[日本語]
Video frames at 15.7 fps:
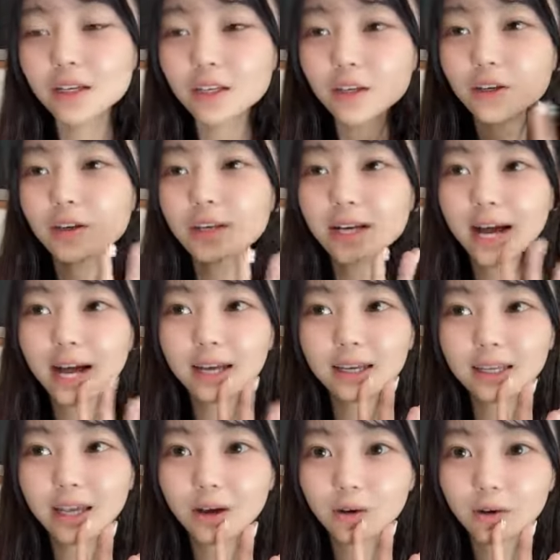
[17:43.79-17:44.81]
9位が
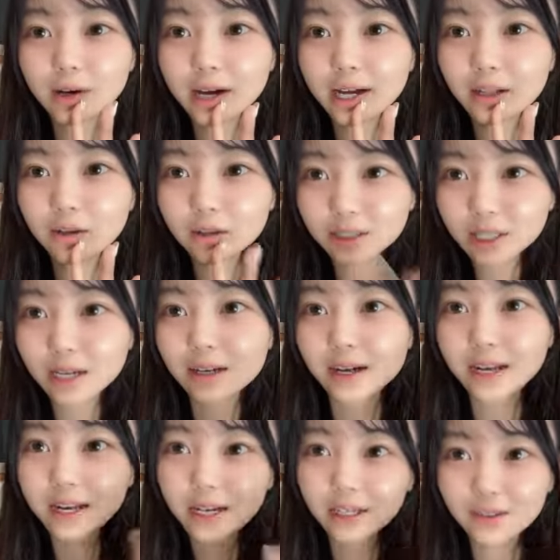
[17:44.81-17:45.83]
ひで北海道さん
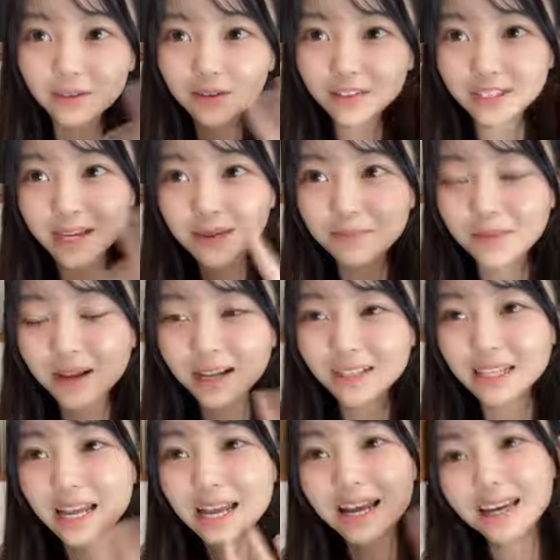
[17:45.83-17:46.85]
ありがとうございます
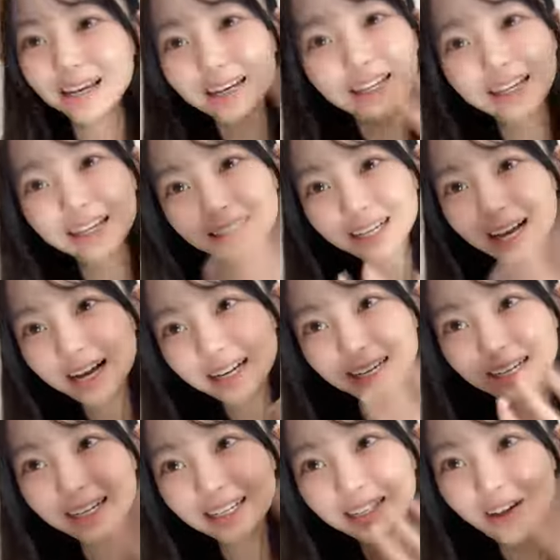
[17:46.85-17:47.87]
ひでさんあ
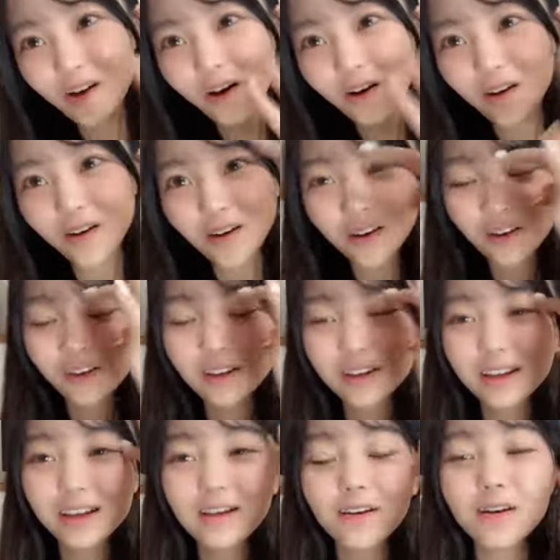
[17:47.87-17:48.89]
りがと
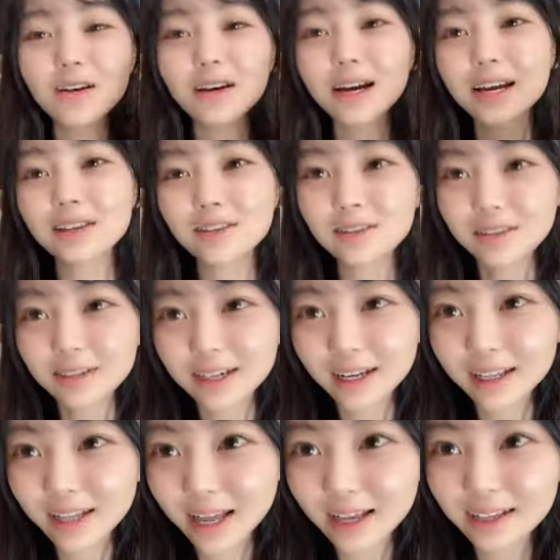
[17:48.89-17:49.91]
う海道か
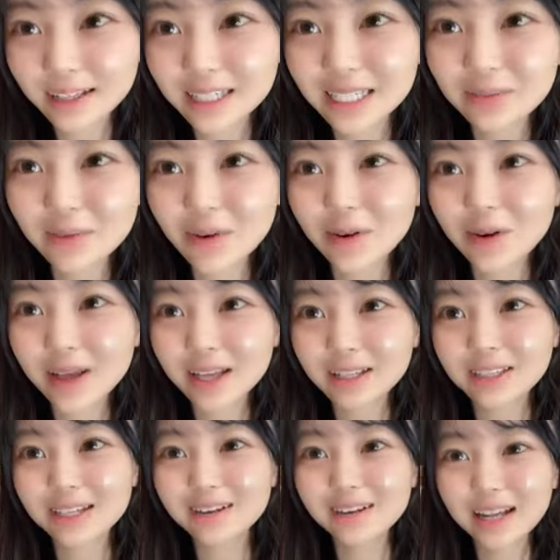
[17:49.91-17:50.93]
らねいつも応援
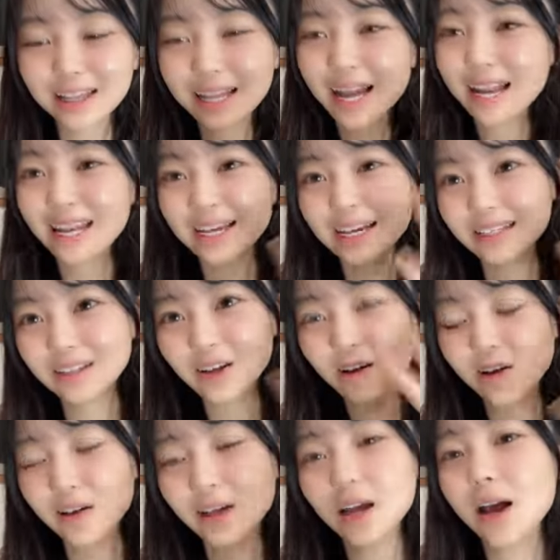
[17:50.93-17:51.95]
してくれてありが
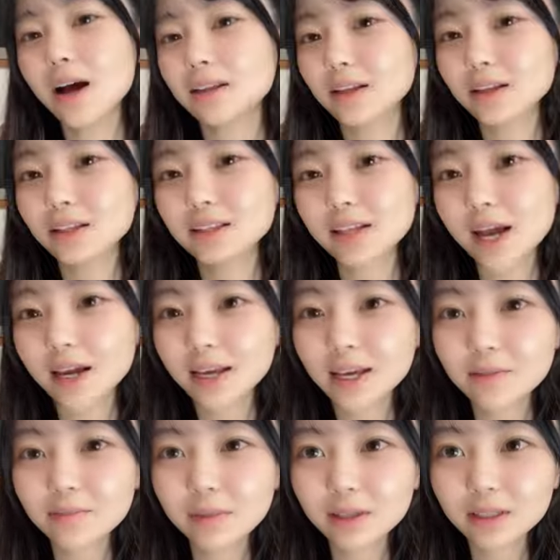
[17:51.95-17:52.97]
とう私最
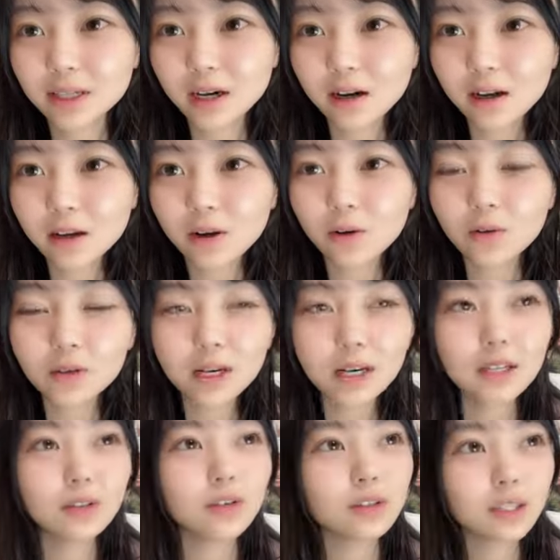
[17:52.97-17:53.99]
近めっちゃ北
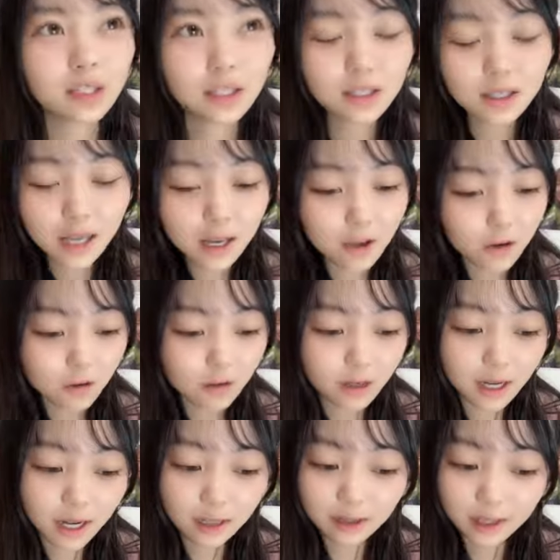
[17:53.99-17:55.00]
海道に行きたい欲
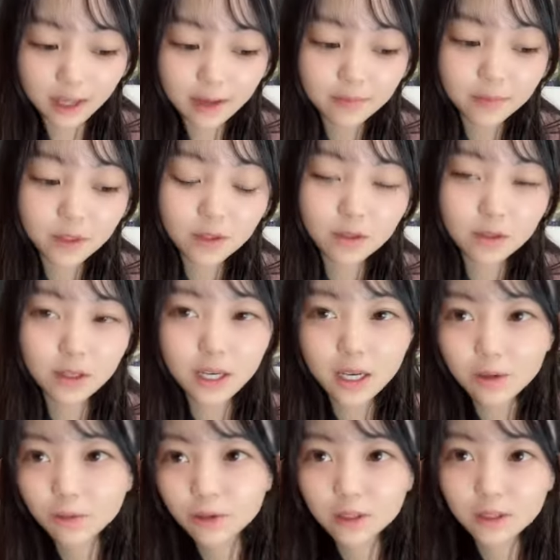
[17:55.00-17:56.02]
があって
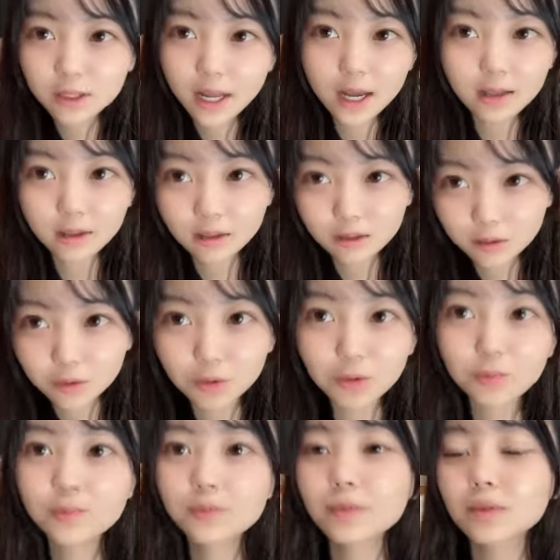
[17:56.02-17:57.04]
スキーをしたいんですよ